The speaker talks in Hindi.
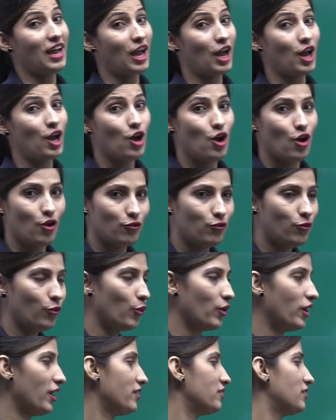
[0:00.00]
है
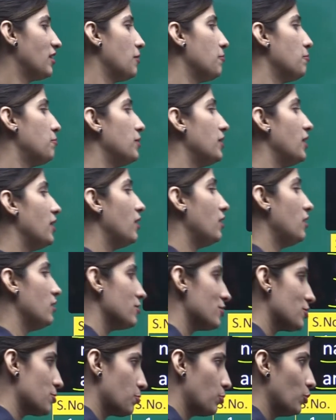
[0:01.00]
फॉर एग्जाम्पल
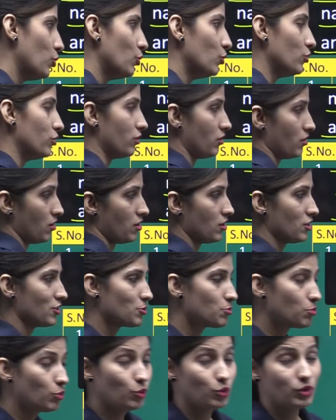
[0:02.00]
स्पून
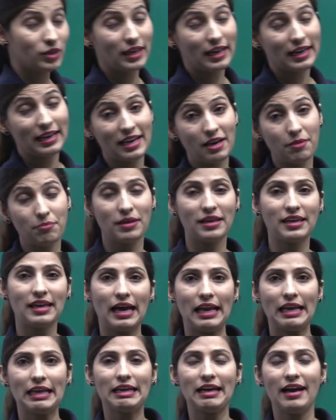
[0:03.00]
स्पून के लिए हमने क्या
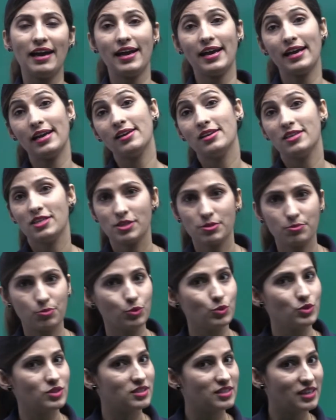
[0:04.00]
लिखा है
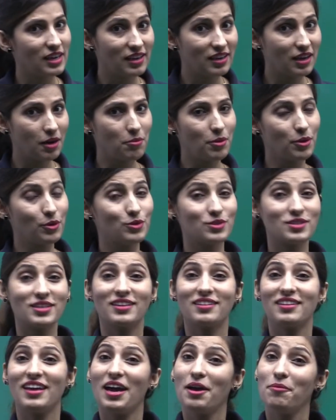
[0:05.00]
स्पून स्टील का भी हो
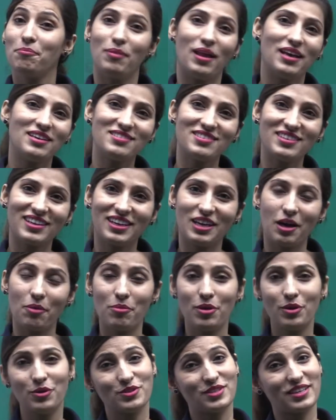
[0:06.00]
सकता है प्लास्टिक का
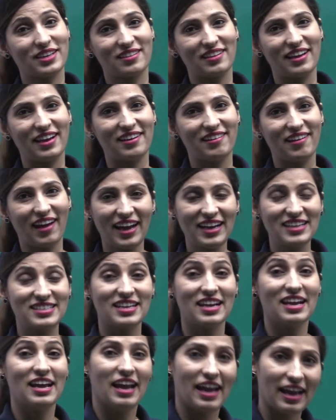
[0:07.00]
भी हो सकता है राइट
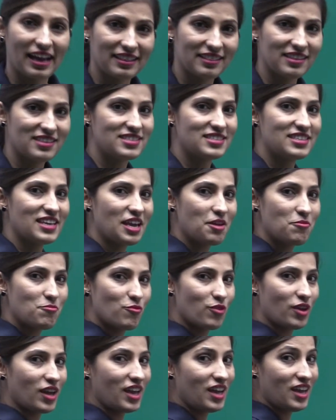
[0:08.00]
इन द सेम
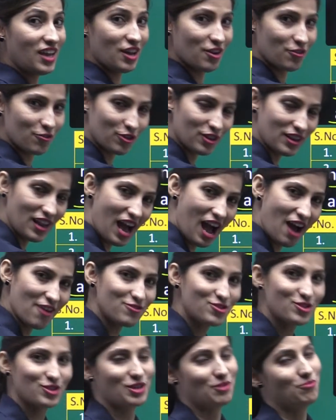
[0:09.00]
वे विल हैव
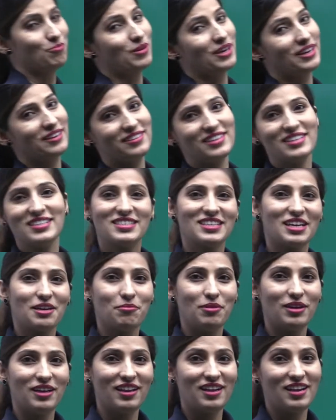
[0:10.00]
टू कंप्लीट दिस
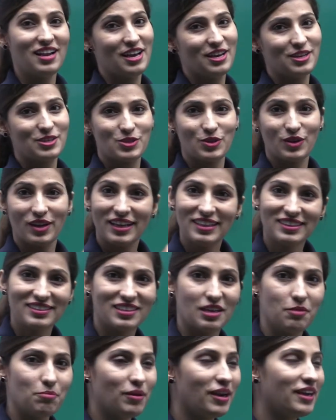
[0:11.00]
टेबल सो लेट्स
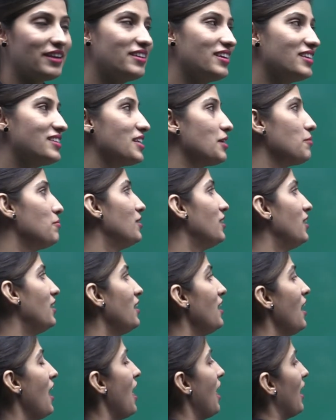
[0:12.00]
कंप्लीट द टेबल
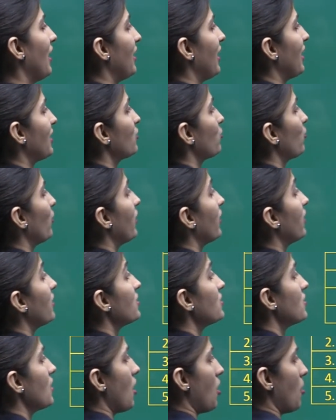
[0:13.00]
नेक्स्ट वन
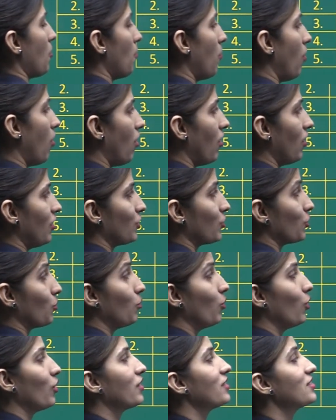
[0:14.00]
इज बॉल तो
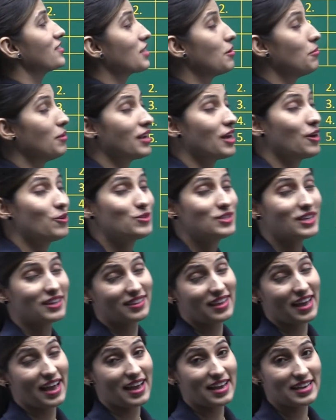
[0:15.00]
बॉल किसका बना हो
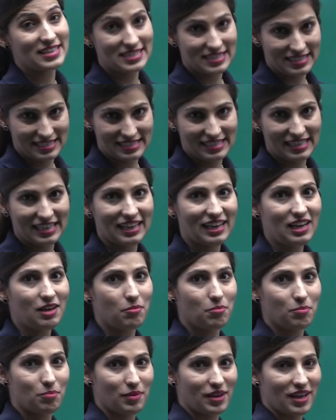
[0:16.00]
सकता है स्टील
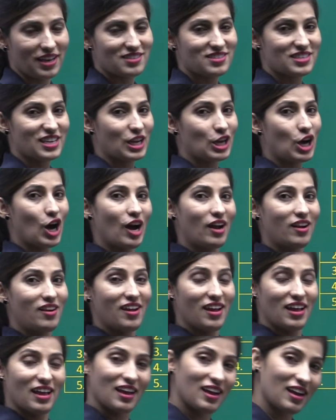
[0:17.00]
प्लास्टिक और
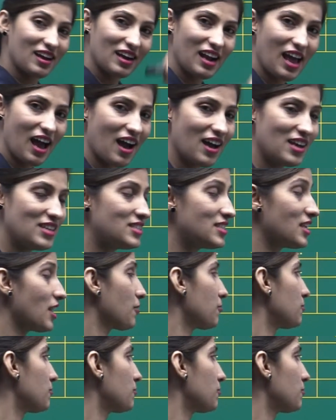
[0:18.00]
ग्लास